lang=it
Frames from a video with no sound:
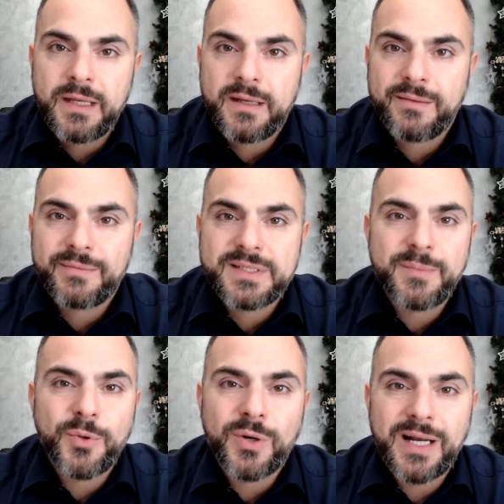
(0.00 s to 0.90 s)
Eh, un
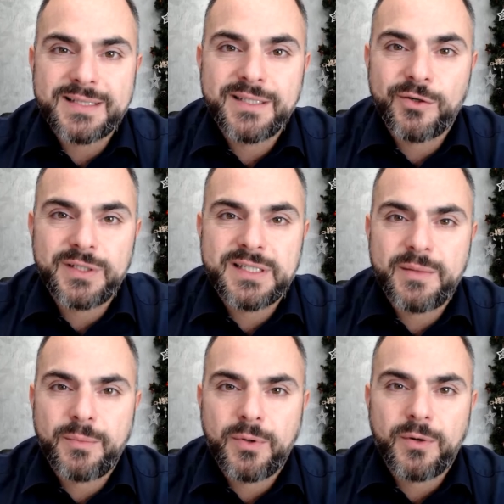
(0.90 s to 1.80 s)
esempio classico, ad
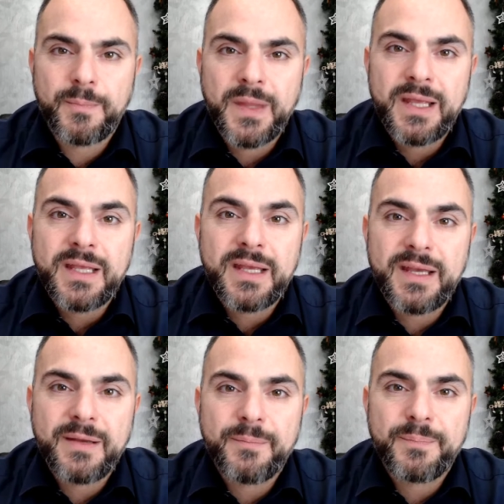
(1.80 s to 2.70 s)
esempio,
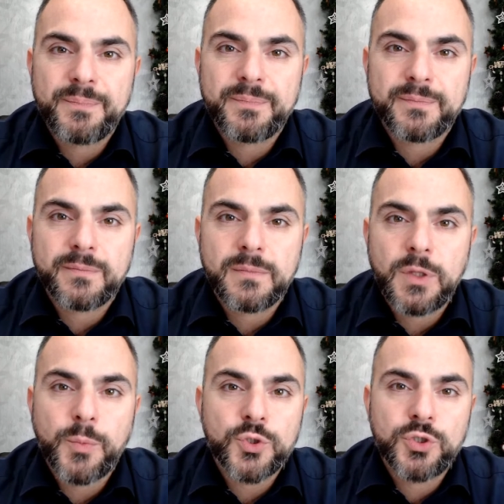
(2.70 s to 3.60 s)
ehm,
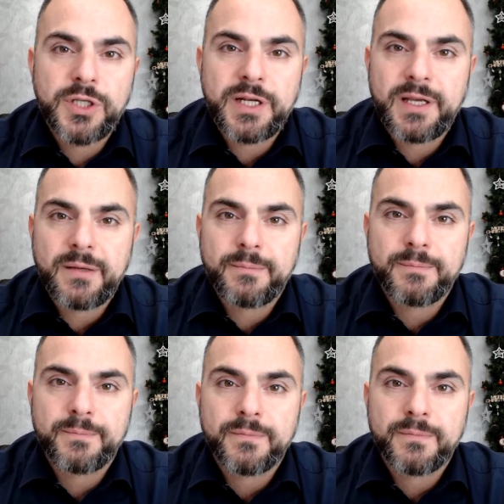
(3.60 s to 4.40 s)
io posso dire